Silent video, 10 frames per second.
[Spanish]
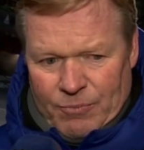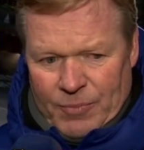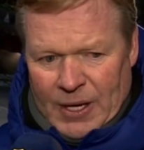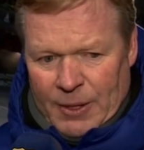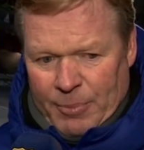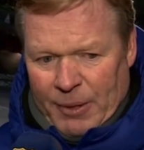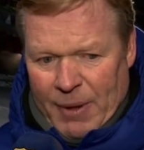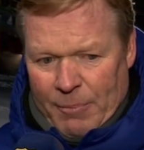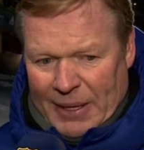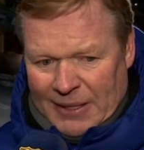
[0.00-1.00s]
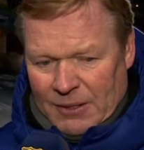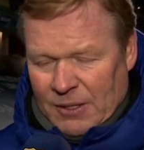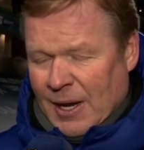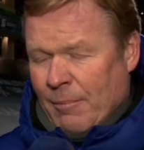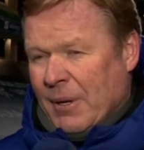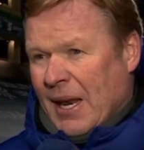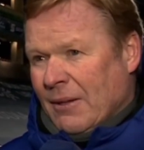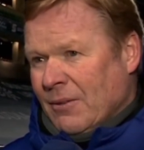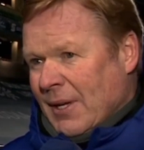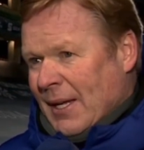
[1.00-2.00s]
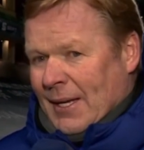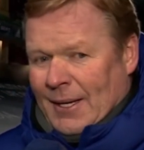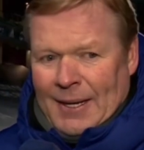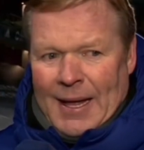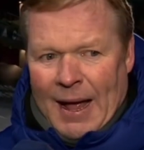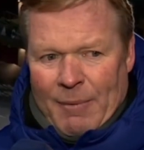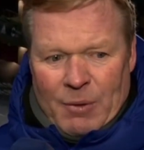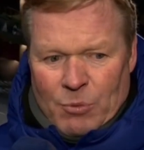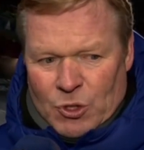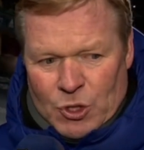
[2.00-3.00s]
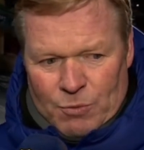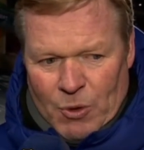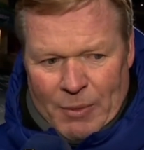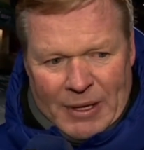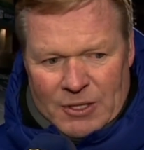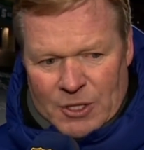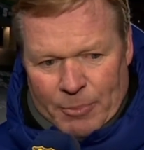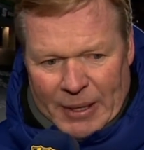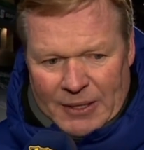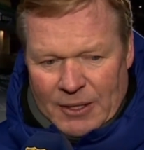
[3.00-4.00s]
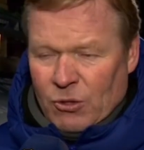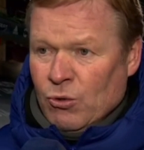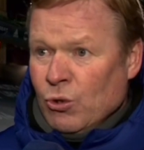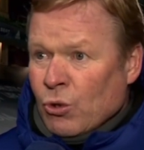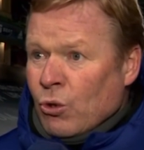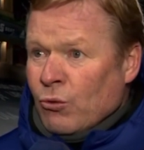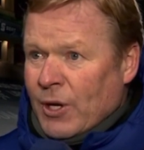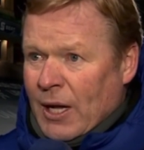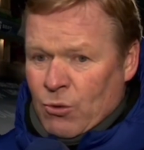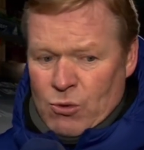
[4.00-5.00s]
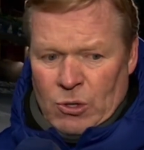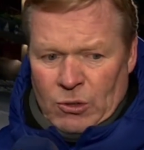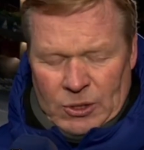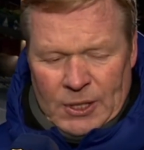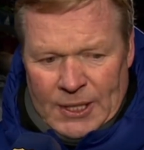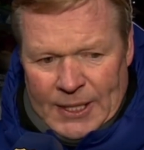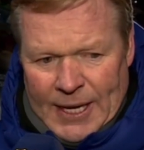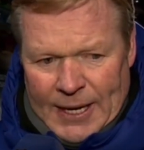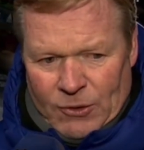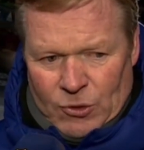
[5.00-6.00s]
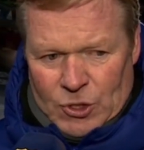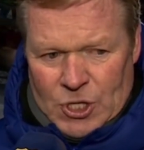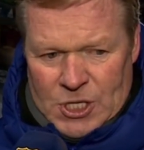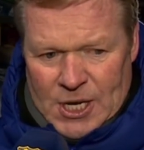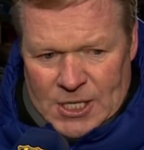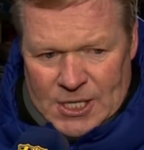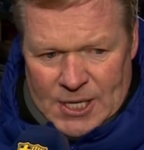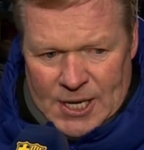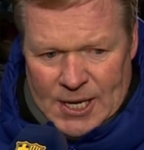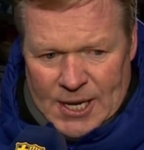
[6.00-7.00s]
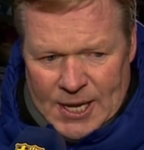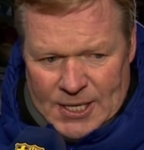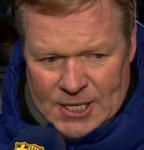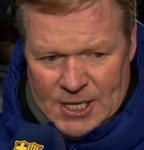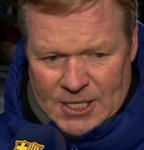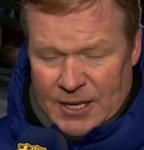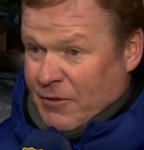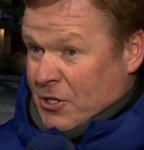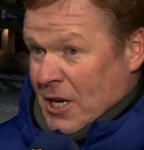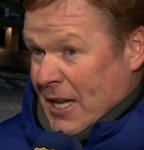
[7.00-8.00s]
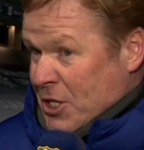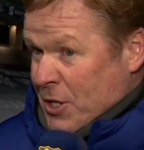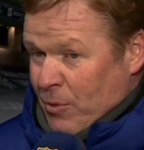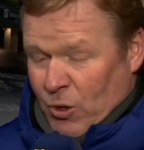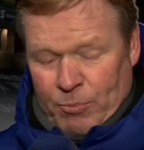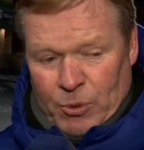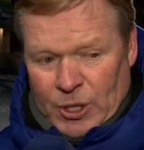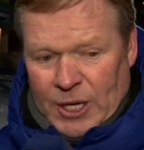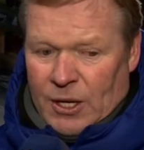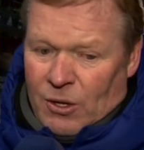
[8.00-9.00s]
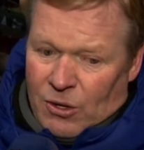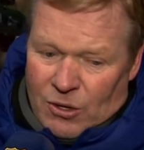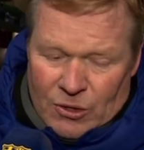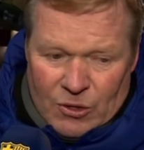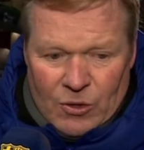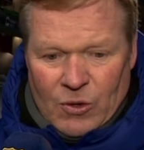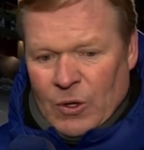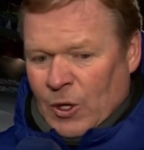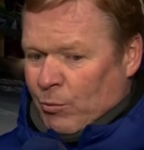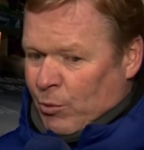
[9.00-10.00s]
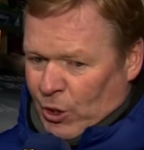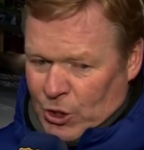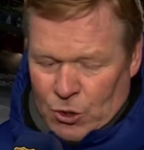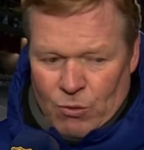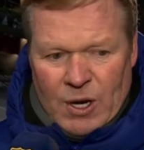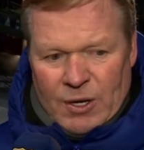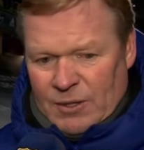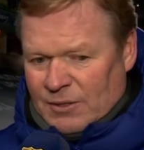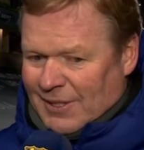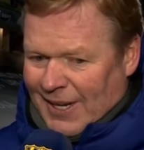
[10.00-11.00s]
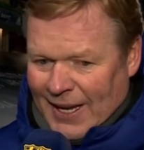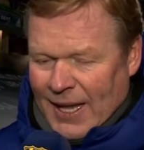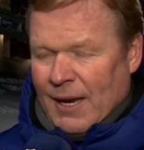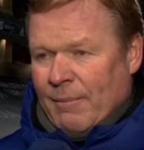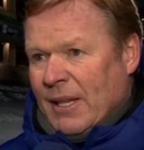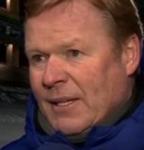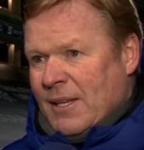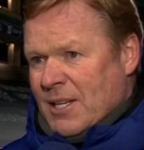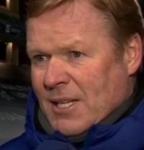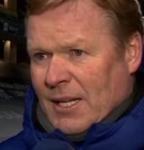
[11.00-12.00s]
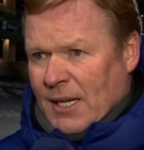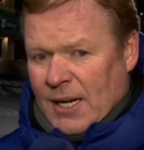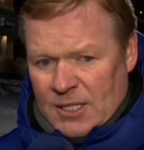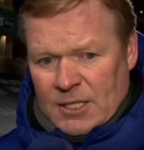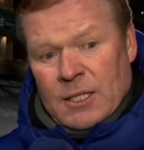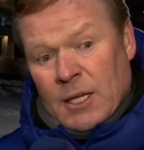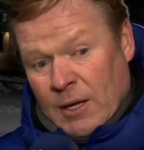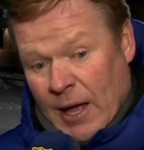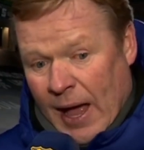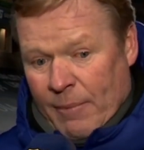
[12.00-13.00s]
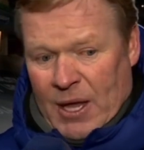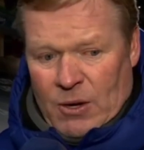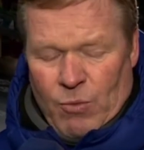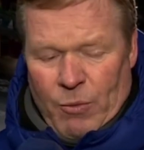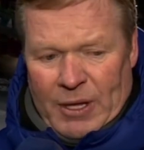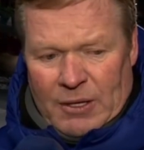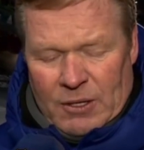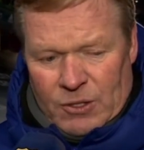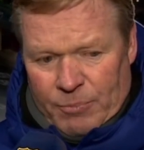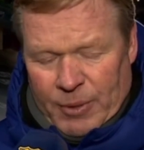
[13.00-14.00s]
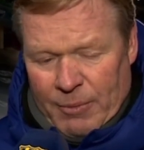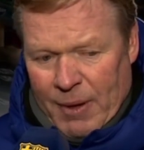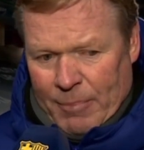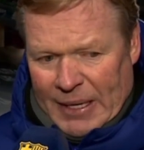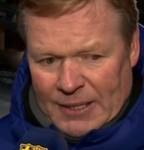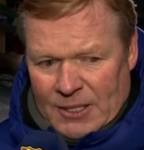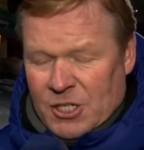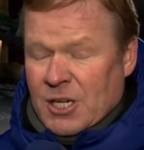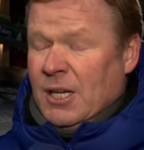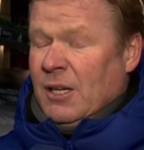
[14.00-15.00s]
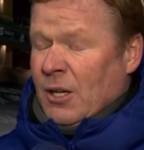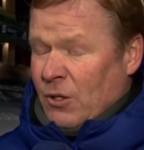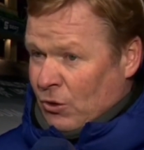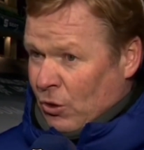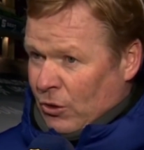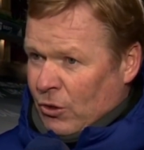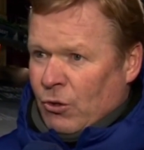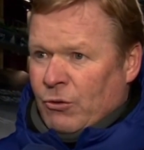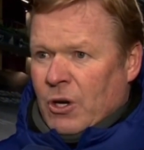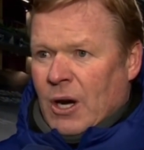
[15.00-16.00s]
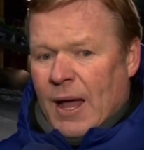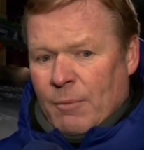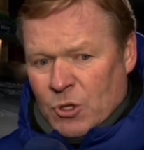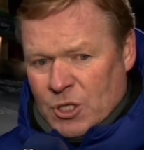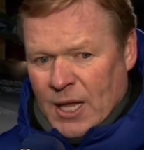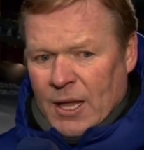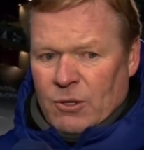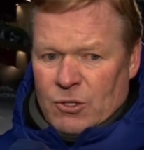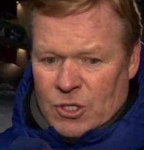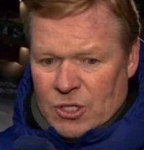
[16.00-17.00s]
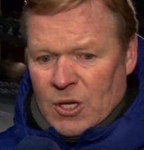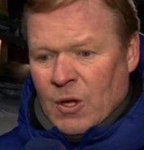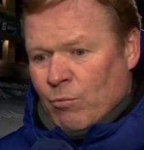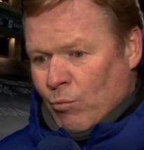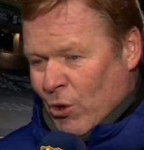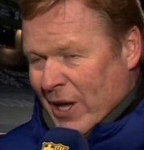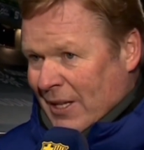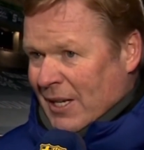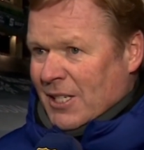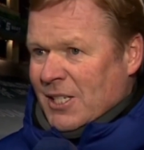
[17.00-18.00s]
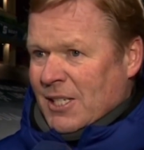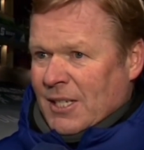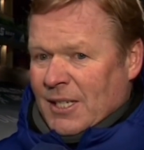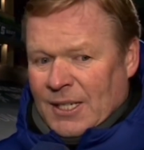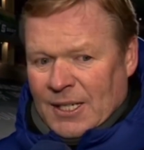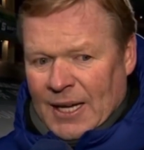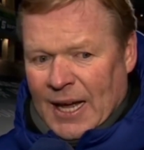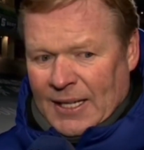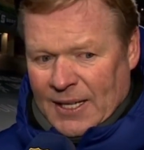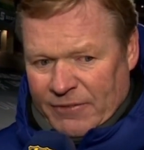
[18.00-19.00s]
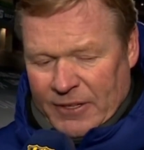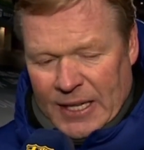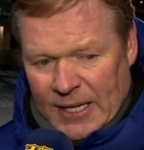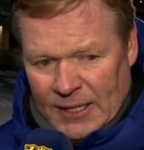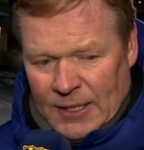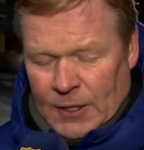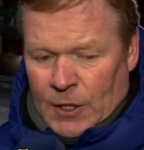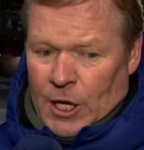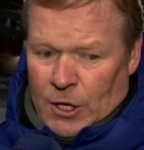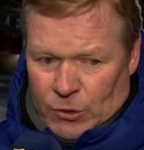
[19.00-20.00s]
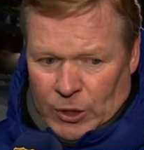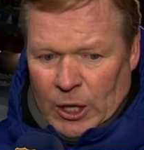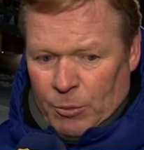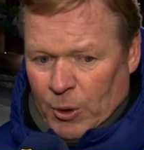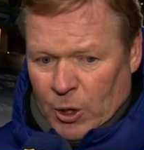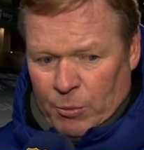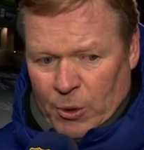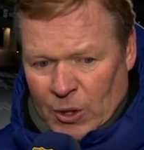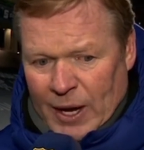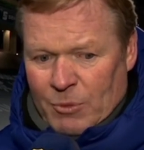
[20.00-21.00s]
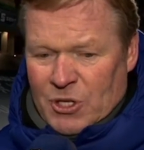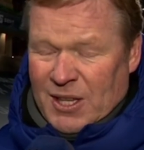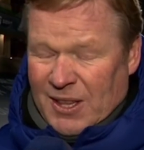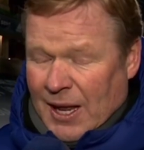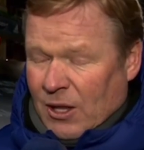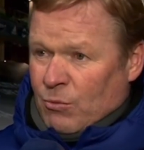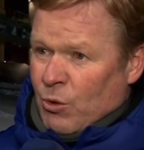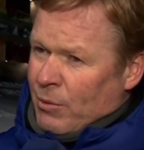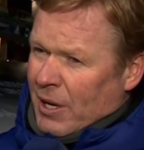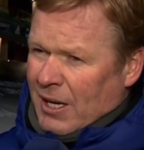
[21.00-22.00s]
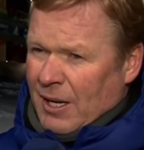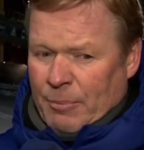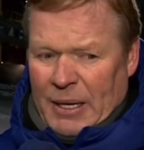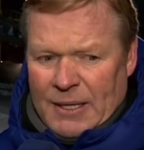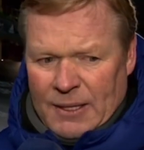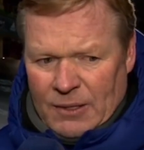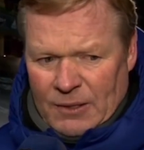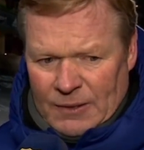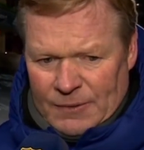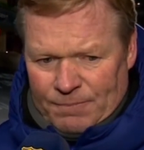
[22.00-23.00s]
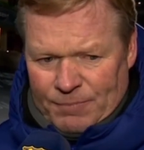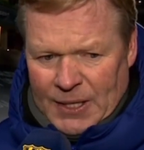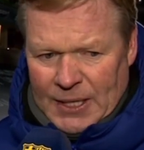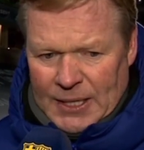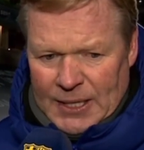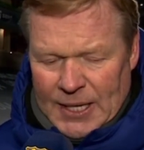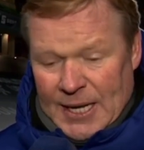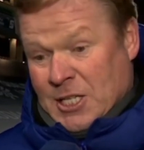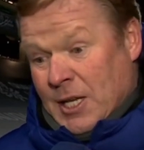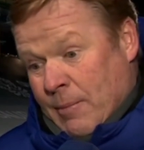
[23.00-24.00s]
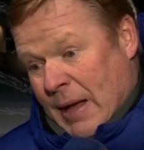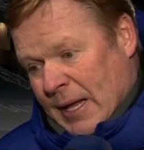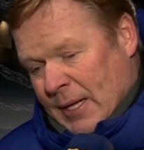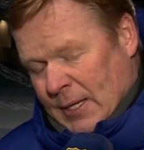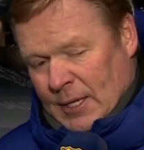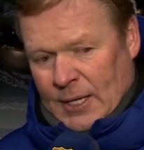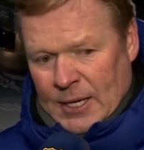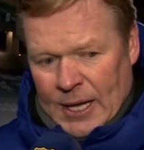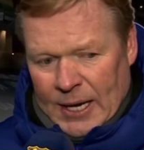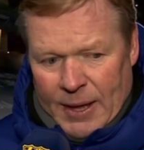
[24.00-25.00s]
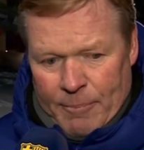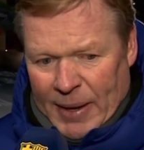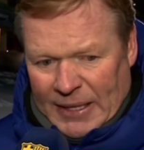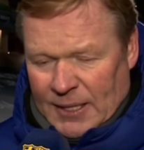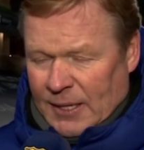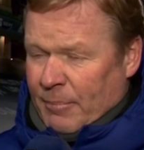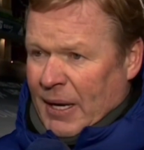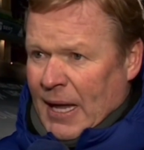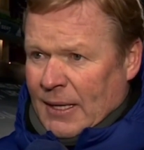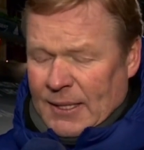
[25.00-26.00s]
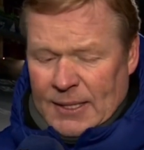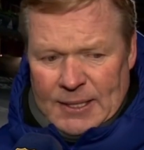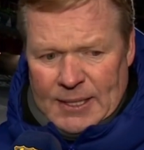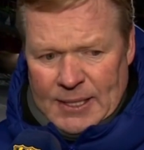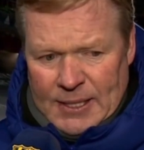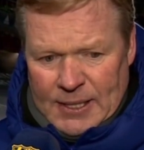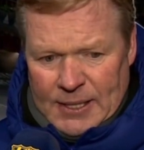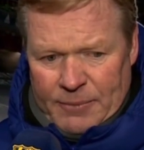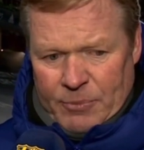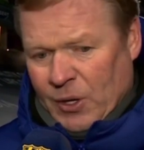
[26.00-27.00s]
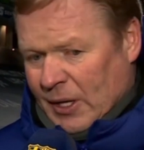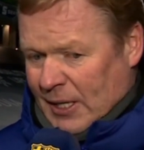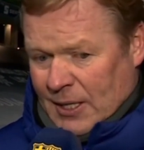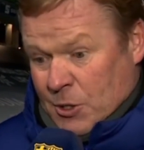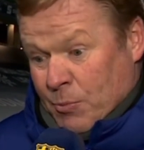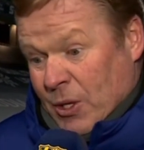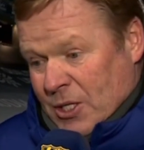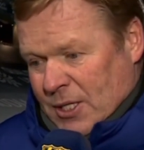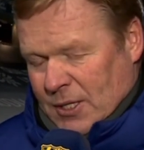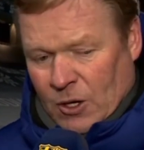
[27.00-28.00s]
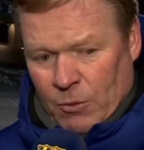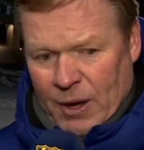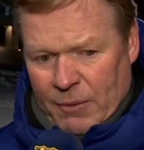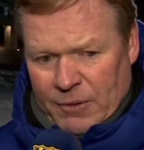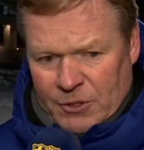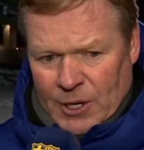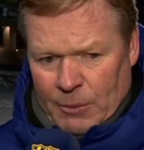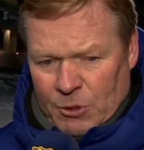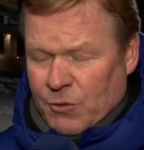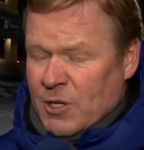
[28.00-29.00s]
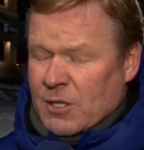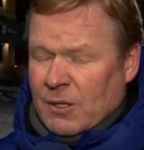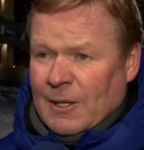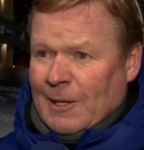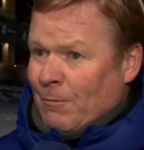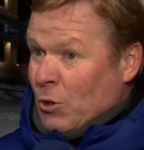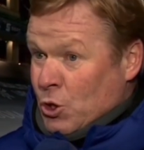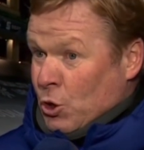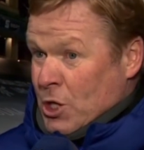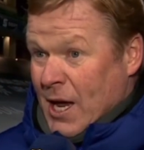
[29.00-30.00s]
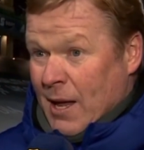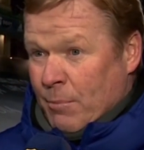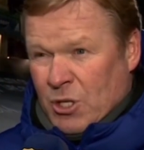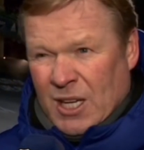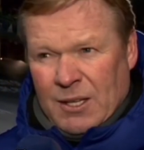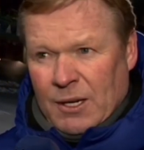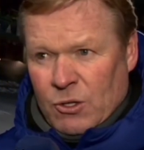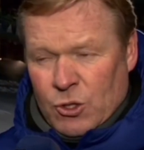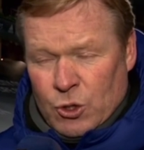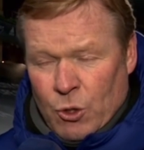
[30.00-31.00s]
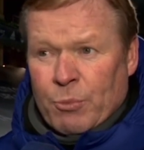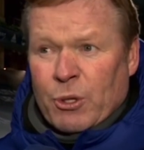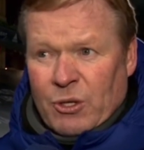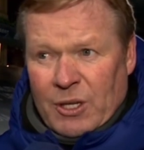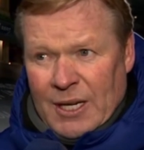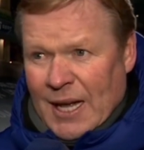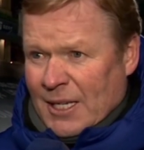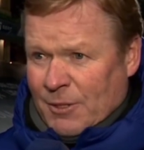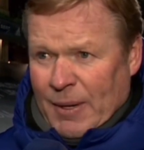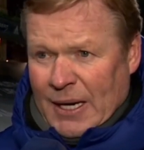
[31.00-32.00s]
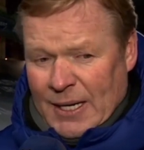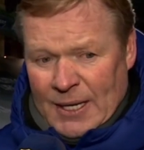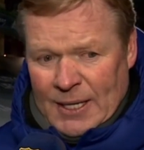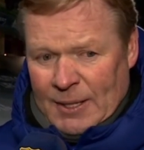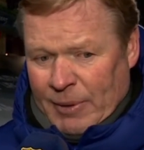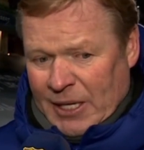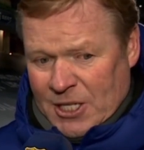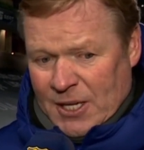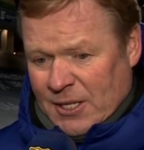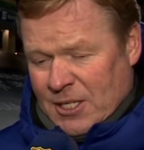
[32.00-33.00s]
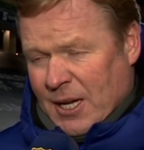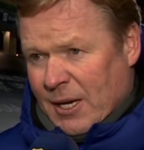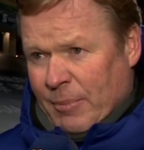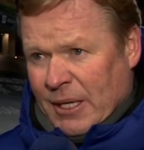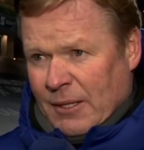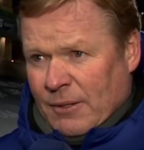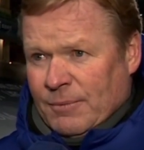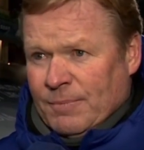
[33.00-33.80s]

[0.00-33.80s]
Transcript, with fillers: el, primer partido del campeonato, que había muchos momentos de partido uno contra uno, entonces es, eh, dificilísimo porque no, no puedes jugar tranquilamente desde atrás había un momento en la primera parte sí donde controlamos y ellos muy atrás eh, a defender y yo creo que poco a poco hemos entrado muy bien en el partido y lástima el empate de penalti y bueno y después como hemos, hemos visto los dos equipos han tenido sus oportunidades para, para sentenciar el partido.